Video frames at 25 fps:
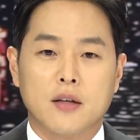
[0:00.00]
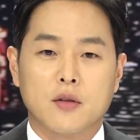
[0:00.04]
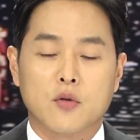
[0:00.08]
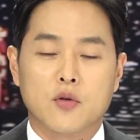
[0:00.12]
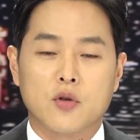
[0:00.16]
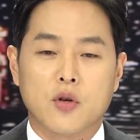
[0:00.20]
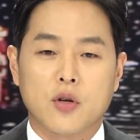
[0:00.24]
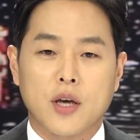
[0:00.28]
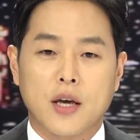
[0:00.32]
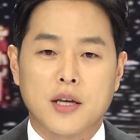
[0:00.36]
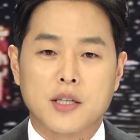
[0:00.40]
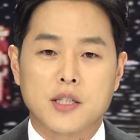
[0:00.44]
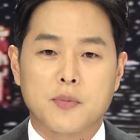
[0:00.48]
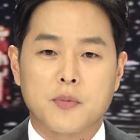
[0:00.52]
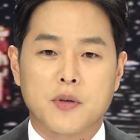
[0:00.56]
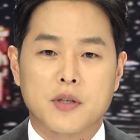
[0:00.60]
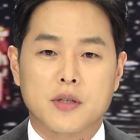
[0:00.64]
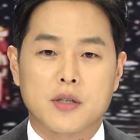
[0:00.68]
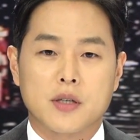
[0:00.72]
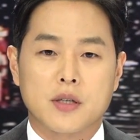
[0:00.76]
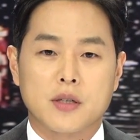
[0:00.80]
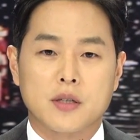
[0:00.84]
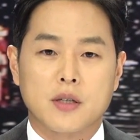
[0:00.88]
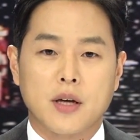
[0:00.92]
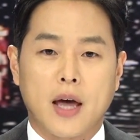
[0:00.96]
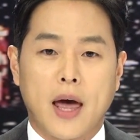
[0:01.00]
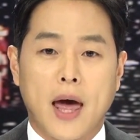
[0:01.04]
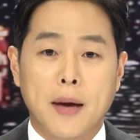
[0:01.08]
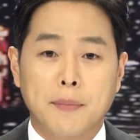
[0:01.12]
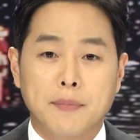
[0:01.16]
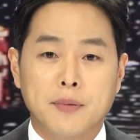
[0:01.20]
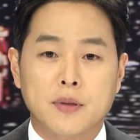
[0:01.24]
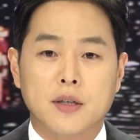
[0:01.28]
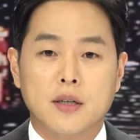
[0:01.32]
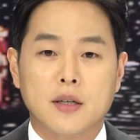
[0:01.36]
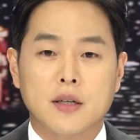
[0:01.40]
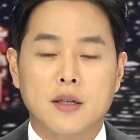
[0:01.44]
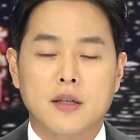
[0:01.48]
또 저희 SBS
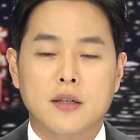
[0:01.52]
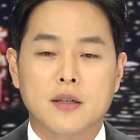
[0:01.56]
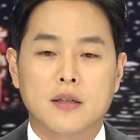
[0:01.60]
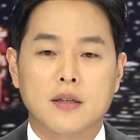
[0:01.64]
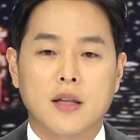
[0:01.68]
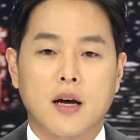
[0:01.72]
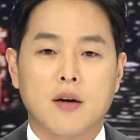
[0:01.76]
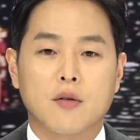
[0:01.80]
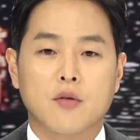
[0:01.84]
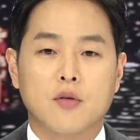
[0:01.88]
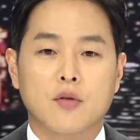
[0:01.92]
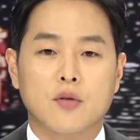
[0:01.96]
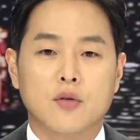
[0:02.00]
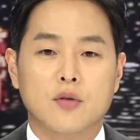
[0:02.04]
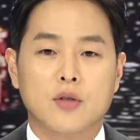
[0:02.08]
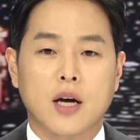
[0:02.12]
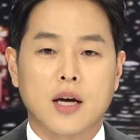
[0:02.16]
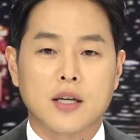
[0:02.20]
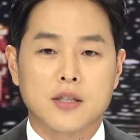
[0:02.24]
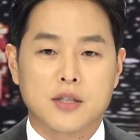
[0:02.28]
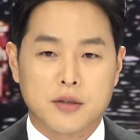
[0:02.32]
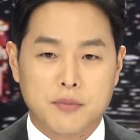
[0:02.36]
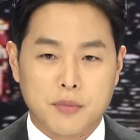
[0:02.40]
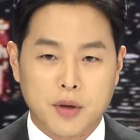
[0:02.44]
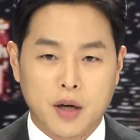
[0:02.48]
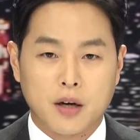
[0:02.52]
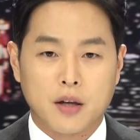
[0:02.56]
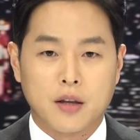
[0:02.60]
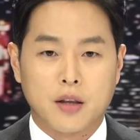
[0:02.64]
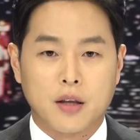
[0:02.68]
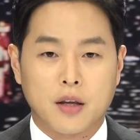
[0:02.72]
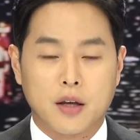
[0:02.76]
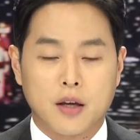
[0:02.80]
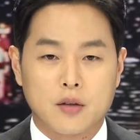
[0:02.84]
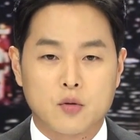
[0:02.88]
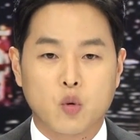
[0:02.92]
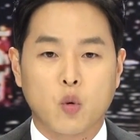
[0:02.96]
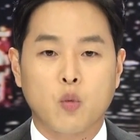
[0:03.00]
앱을 다운로드
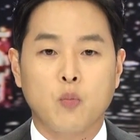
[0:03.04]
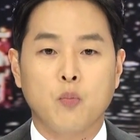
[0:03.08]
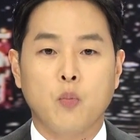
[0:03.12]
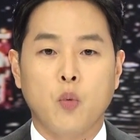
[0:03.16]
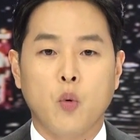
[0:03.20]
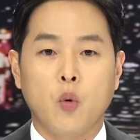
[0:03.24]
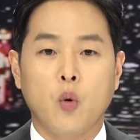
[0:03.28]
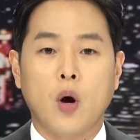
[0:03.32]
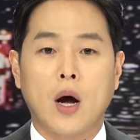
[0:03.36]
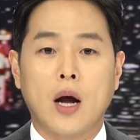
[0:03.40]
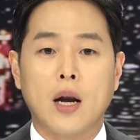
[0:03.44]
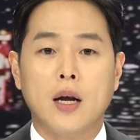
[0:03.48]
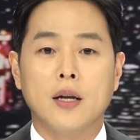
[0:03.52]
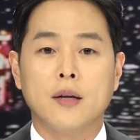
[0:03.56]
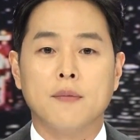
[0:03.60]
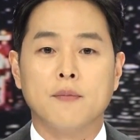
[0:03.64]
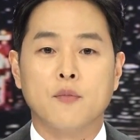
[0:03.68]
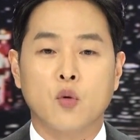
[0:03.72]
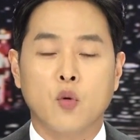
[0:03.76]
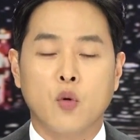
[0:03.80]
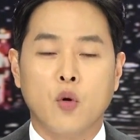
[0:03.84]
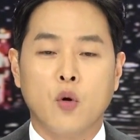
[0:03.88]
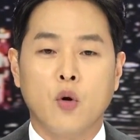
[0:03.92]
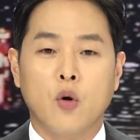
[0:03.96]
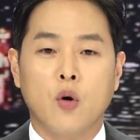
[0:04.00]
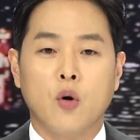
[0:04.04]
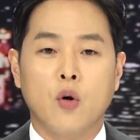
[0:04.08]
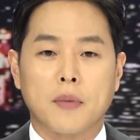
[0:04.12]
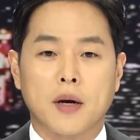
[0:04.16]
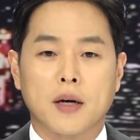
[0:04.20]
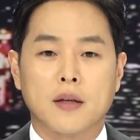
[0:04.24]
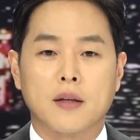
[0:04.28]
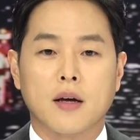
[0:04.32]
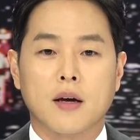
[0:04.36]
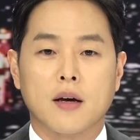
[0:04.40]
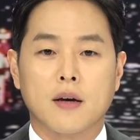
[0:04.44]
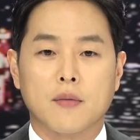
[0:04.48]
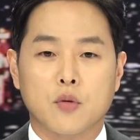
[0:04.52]
하시면 속보 알림도
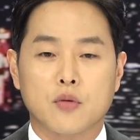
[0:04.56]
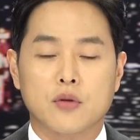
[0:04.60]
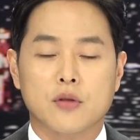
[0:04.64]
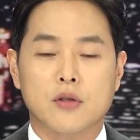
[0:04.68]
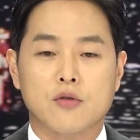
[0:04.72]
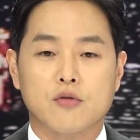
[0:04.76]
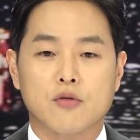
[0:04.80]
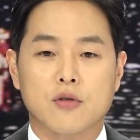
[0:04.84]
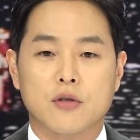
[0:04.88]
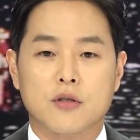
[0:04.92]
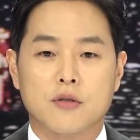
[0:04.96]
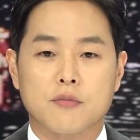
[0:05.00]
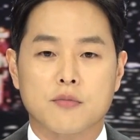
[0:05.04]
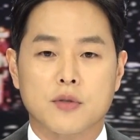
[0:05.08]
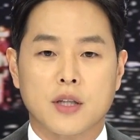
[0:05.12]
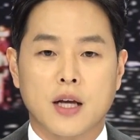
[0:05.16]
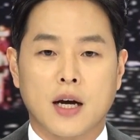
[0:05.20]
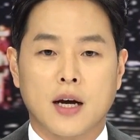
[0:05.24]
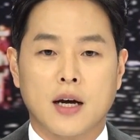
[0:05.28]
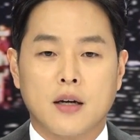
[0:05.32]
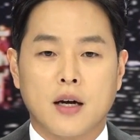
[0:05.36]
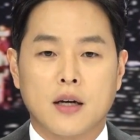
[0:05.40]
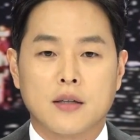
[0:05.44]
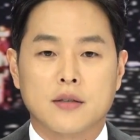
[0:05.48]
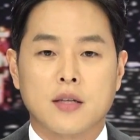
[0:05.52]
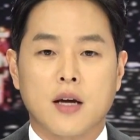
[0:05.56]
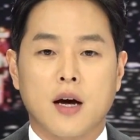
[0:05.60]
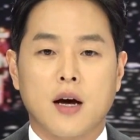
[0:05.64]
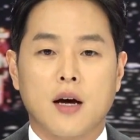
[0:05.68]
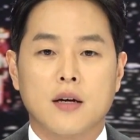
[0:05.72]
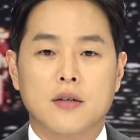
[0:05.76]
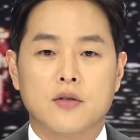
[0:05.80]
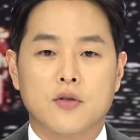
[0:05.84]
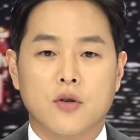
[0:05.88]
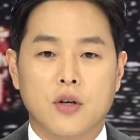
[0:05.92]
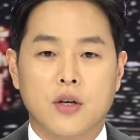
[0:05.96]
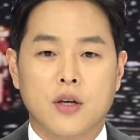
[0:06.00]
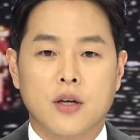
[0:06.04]
받아 보실 수 있습니다.
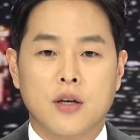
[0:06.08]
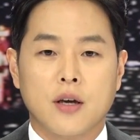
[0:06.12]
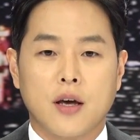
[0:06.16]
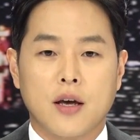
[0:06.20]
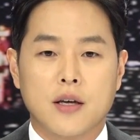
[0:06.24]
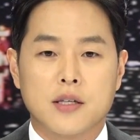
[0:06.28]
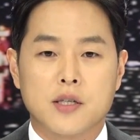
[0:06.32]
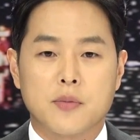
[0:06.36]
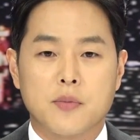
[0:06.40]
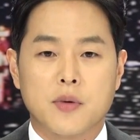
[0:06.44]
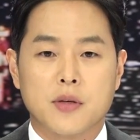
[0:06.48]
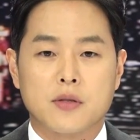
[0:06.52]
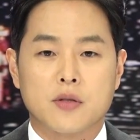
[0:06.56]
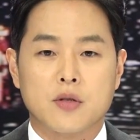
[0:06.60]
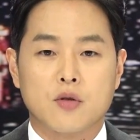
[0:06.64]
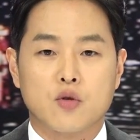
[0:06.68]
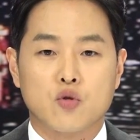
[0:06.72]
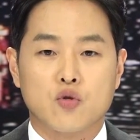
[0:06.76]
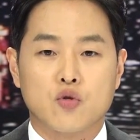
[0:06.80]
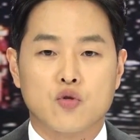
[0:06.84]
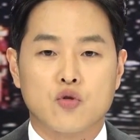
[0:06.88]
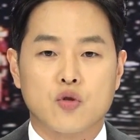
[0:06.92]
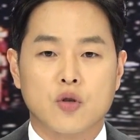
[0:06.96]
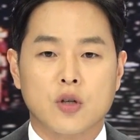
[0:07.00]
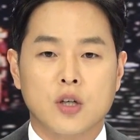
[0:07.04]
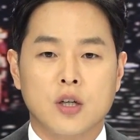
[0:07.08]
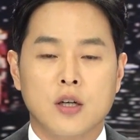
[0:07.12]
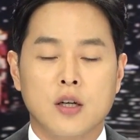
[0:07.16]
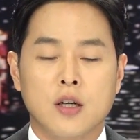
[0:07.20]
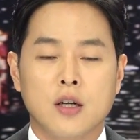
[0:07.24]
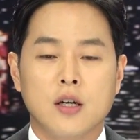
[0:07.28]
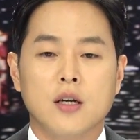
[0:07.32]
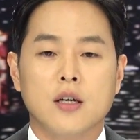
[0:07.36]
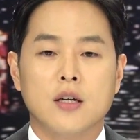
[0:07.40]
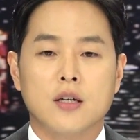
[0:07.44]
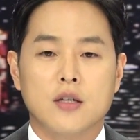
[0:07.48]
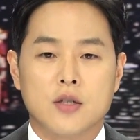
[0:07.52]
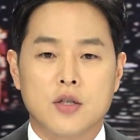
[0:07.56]
항상 저희 SBS
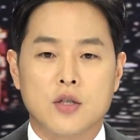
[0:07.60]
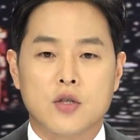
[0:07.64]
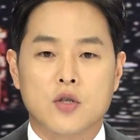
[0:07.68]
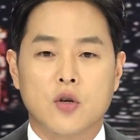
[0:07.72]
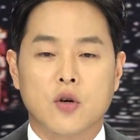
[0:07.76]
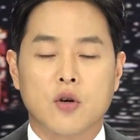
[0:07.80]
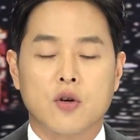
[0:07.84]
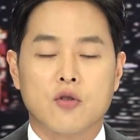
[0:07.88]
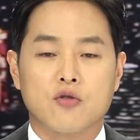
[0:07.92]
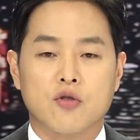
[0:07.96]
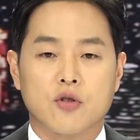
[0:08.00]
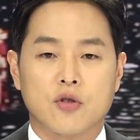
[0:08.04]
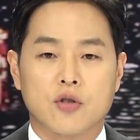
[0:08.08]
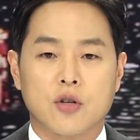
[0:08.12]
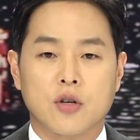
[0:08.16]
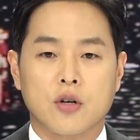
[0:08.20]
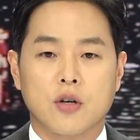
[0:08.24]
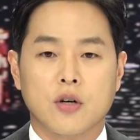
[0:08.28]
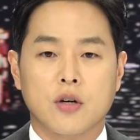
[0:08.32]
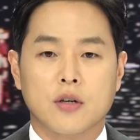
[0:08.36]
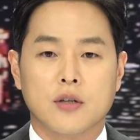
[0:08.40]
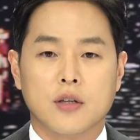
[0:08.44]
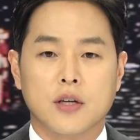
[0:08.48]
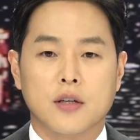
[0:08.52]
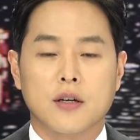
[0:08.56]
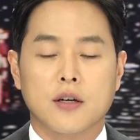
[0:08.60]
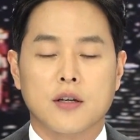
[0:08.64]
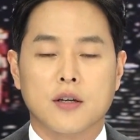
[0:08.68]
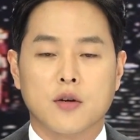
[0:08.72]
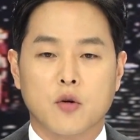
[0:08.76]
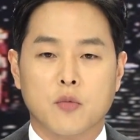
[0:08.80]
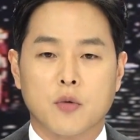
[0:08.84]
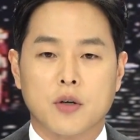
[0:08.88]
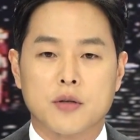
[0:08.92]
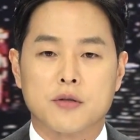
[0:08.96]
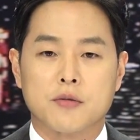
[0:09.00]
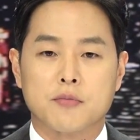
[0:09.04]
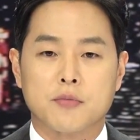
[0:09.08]
뉴스를 시청해 주셔서 대단히
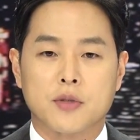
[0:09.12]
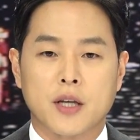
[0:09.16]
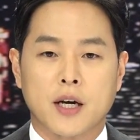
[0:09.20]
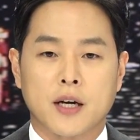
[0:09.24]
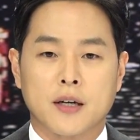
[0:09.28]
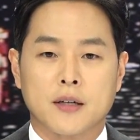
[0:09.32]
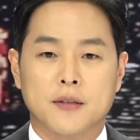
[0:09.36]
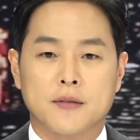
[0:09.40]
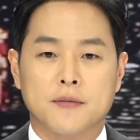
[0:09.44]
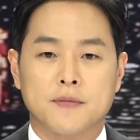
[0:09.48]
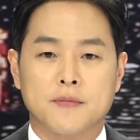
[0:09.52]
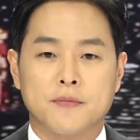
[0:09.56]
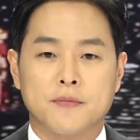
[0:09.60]
고맙습니다.